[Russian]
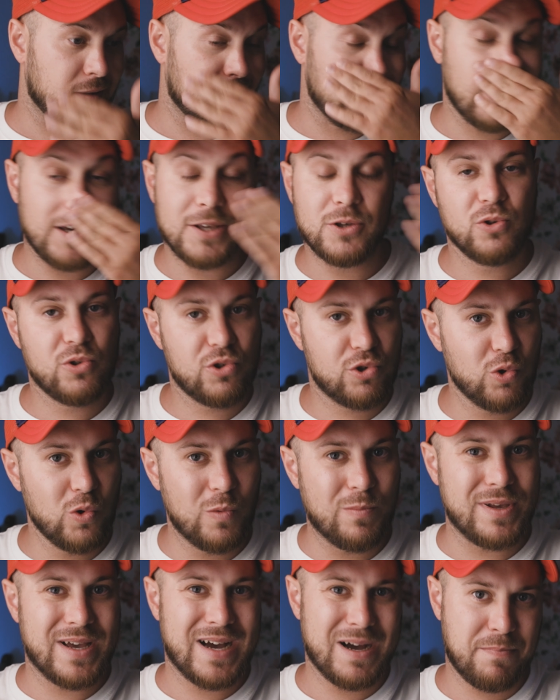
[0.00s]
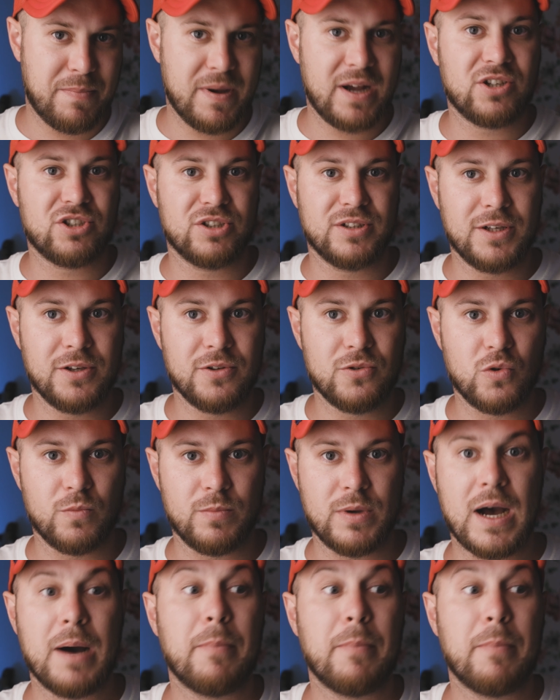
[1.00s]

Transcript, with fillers: на YouTube, опять же на YouTube,